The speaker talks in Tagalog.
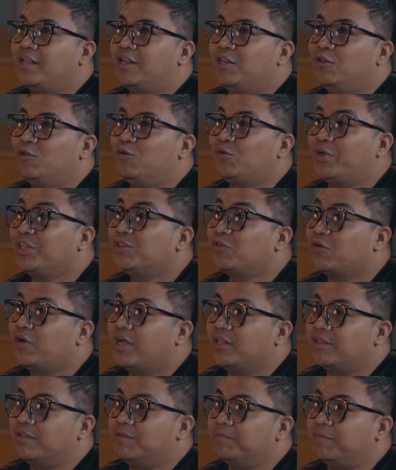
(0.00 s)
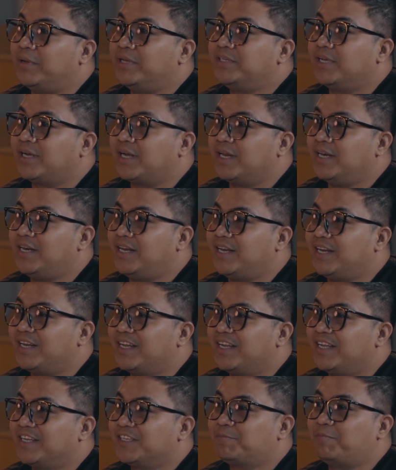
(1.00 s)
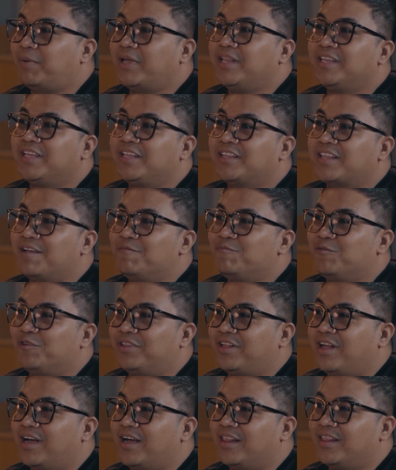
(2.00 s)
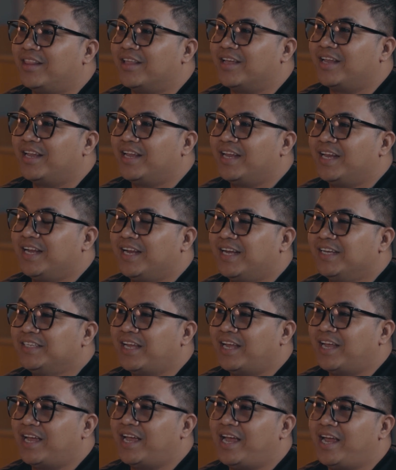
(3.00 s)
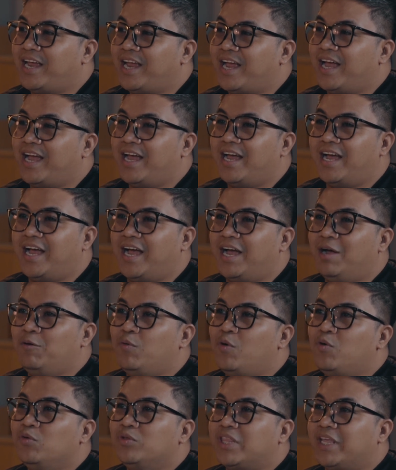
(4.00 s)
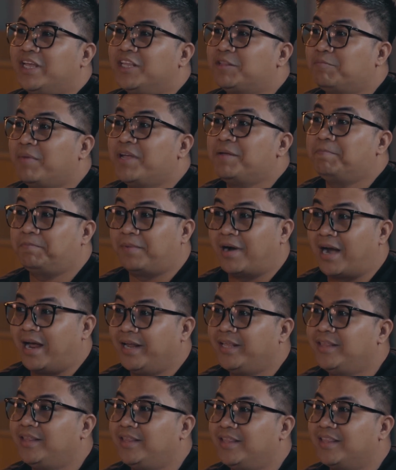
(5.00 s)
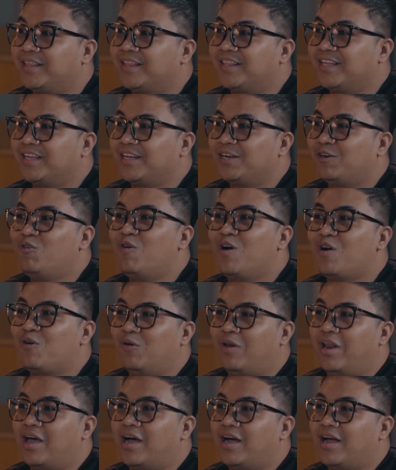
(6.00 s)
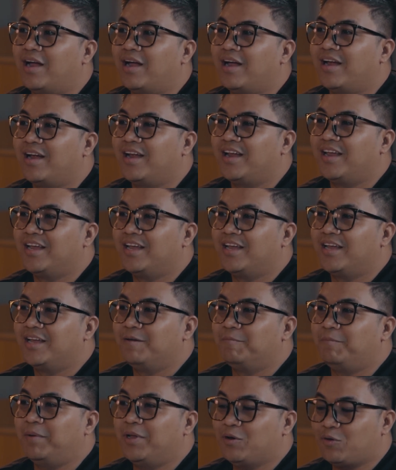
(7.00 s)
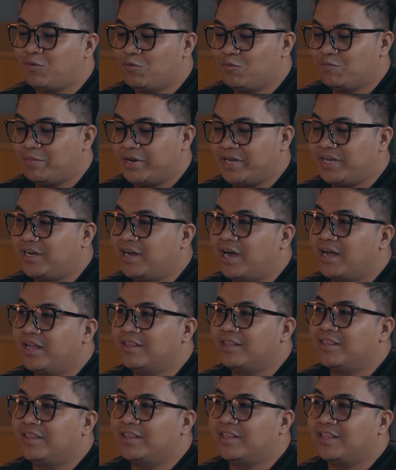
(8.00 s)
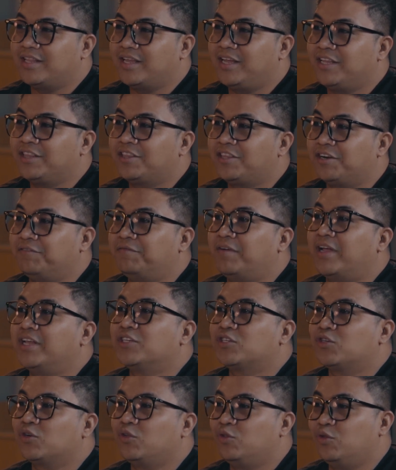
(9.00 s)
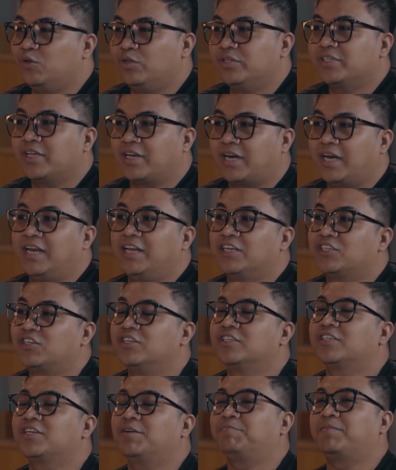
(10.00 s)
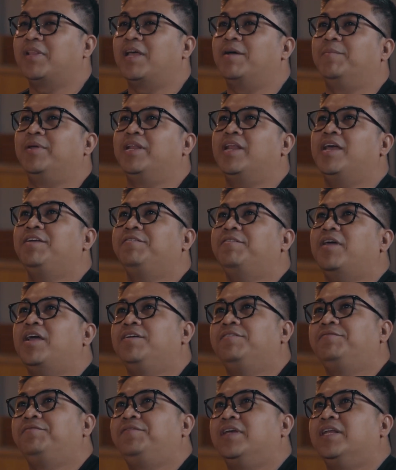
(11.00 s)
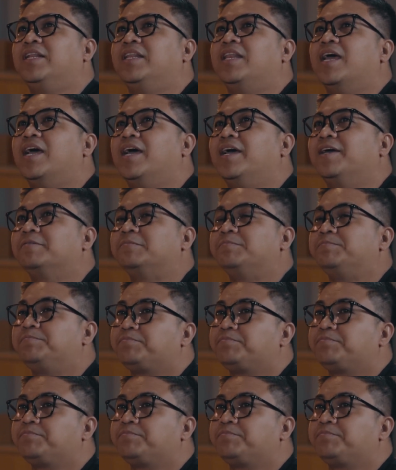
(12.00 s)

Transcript: looking to God, basically. Spending time with God. Kasi I, I won't eat my pride kung ako lang. Pero kung may God intervention dun sa relationship namin, I, I feel na